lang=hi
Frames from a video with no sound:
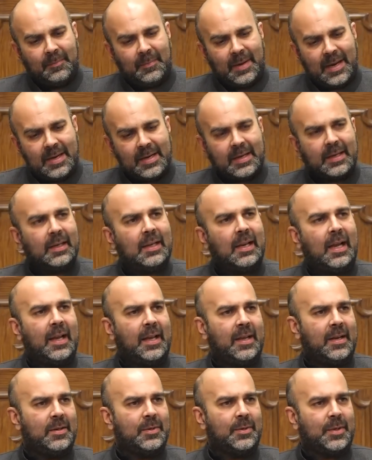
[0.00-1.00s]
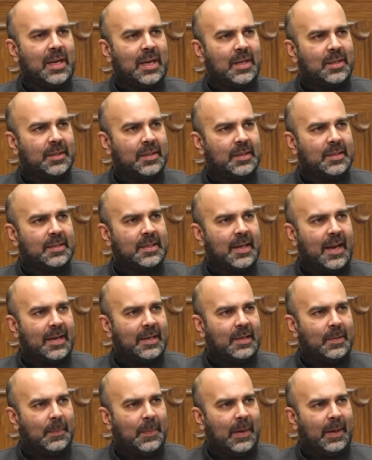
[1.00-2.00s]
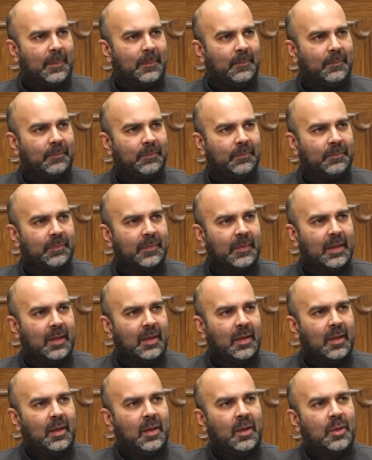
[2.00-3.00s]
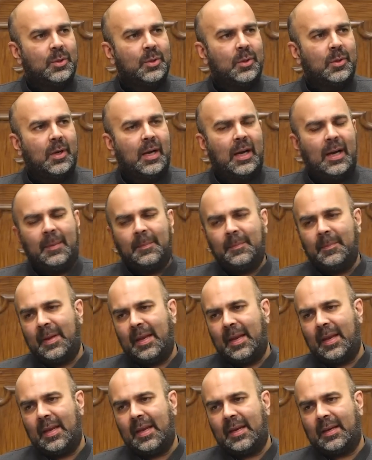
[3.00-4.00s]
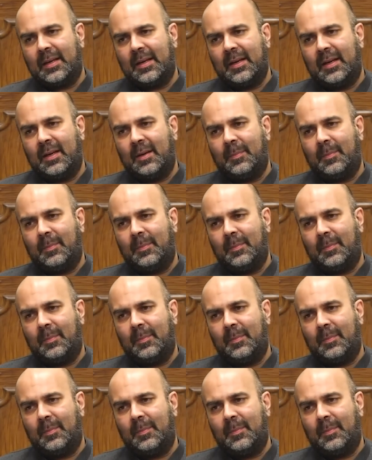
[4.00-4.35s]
मेडिकल हायर एजुकेशन साइड पे जो हम एक